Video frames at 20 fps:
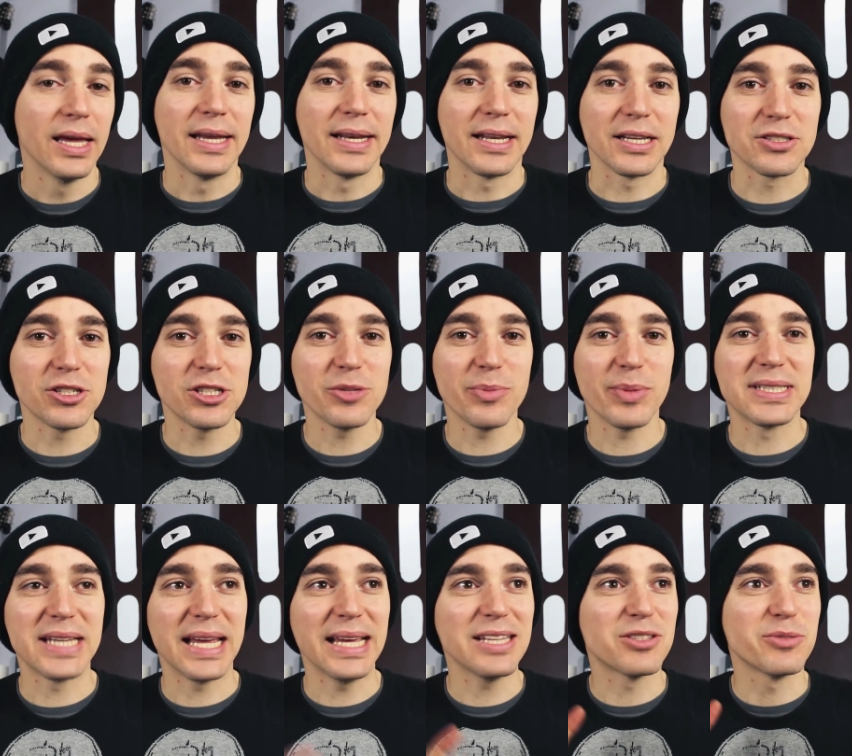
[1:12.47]
Da sollte man
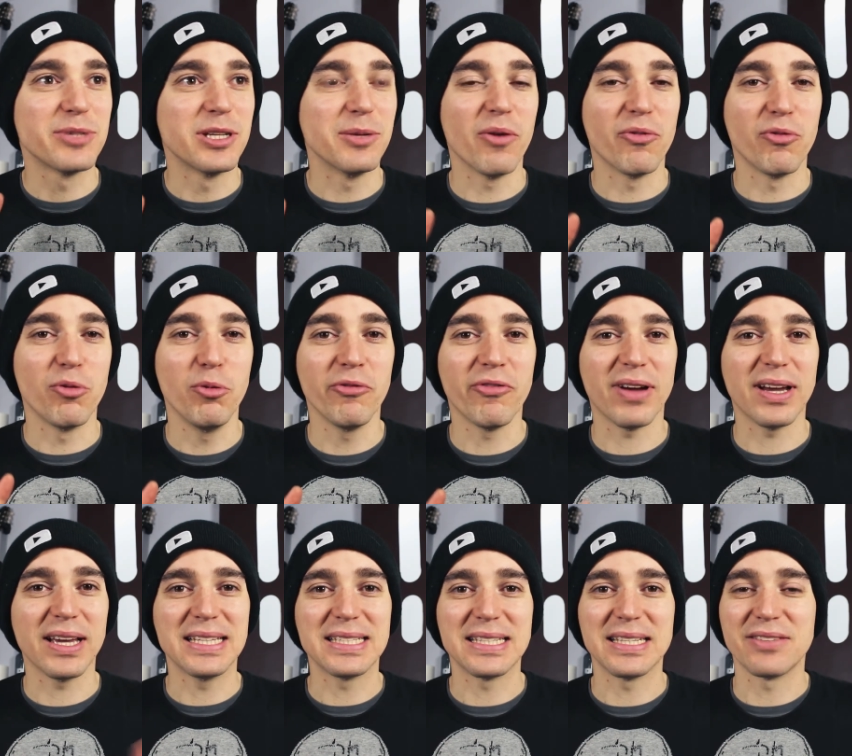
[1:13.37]
denken, zum Thema
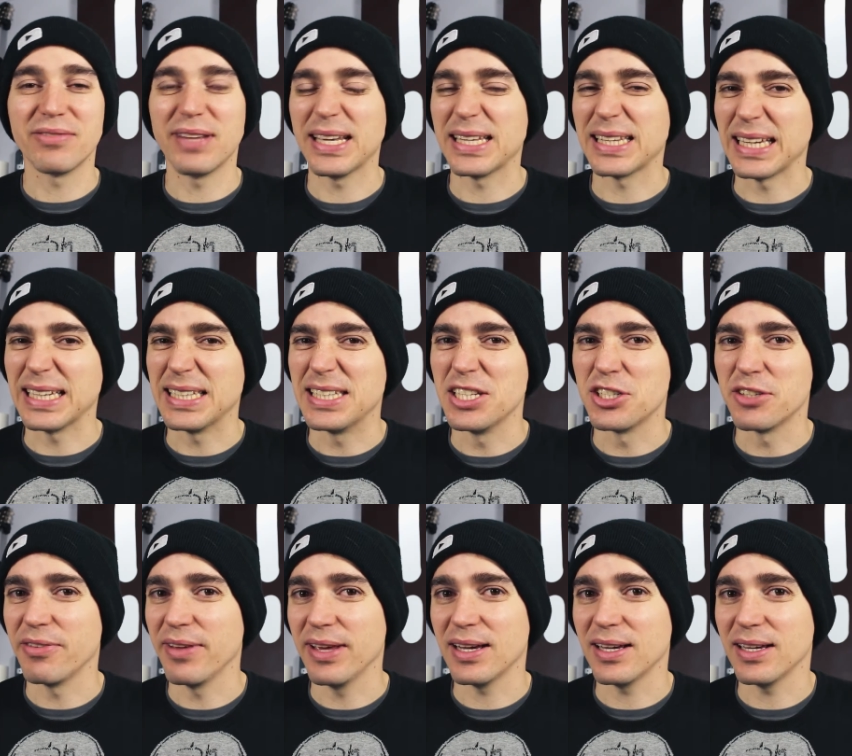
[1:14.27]
Wohnwagen ist es vielleicht richtig
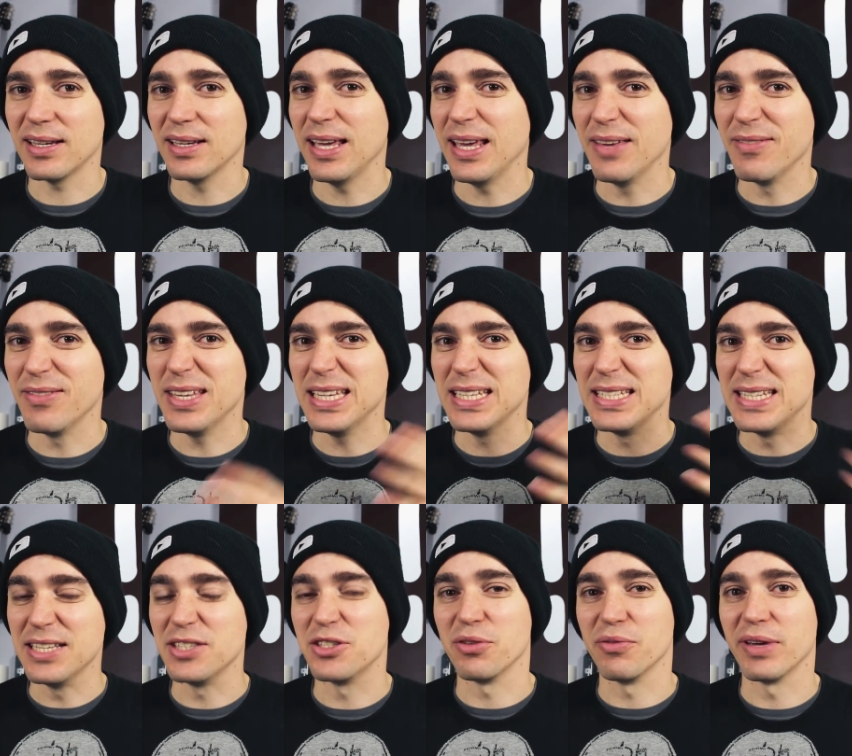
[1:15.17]
schwer, irgendwie
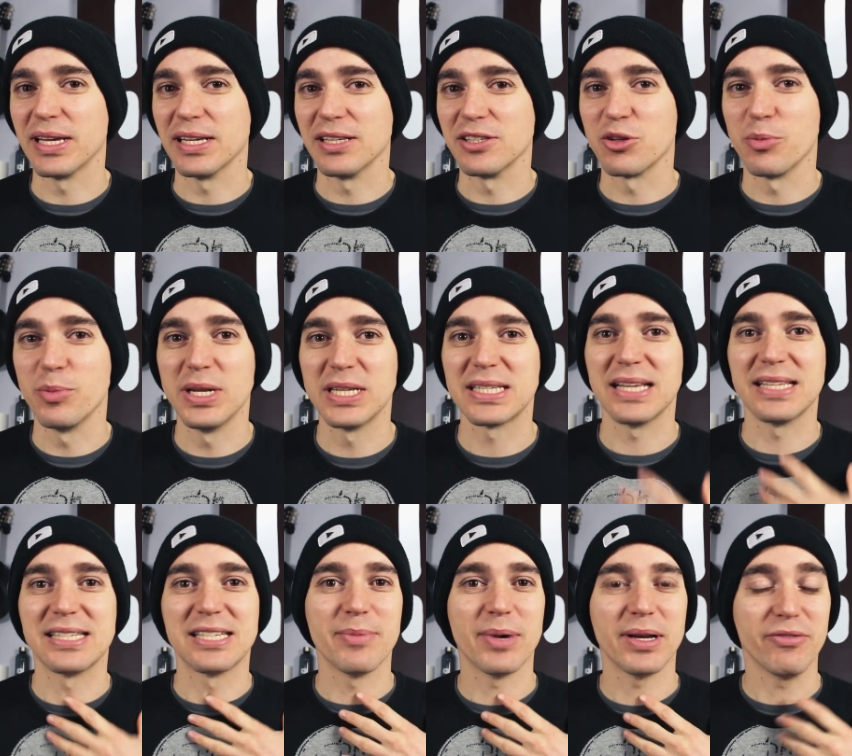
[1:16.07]
Ideen zu wickeln. Zumindest
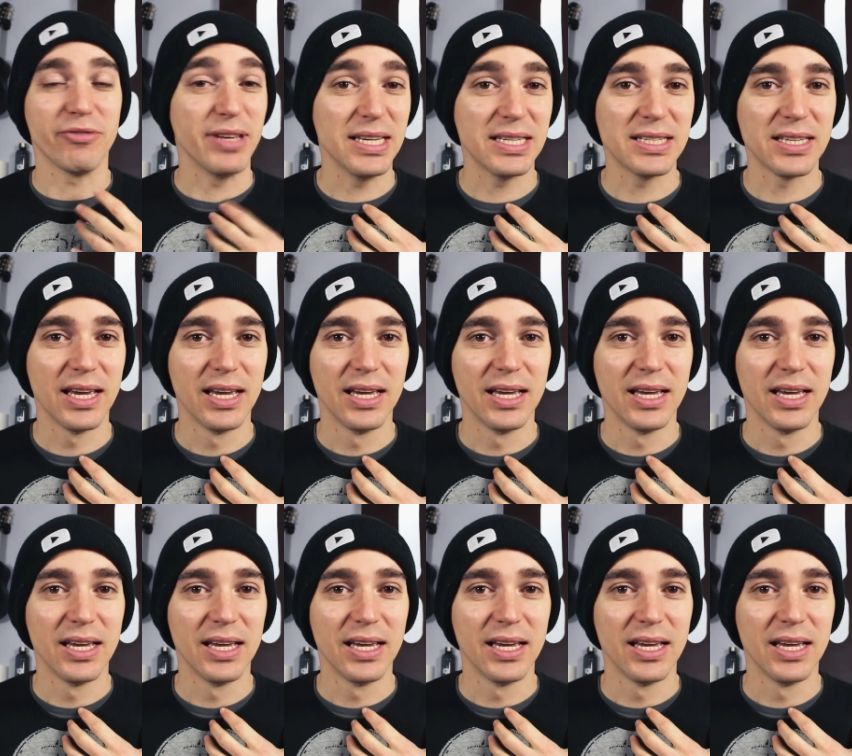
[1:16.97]
als jemand wie ich,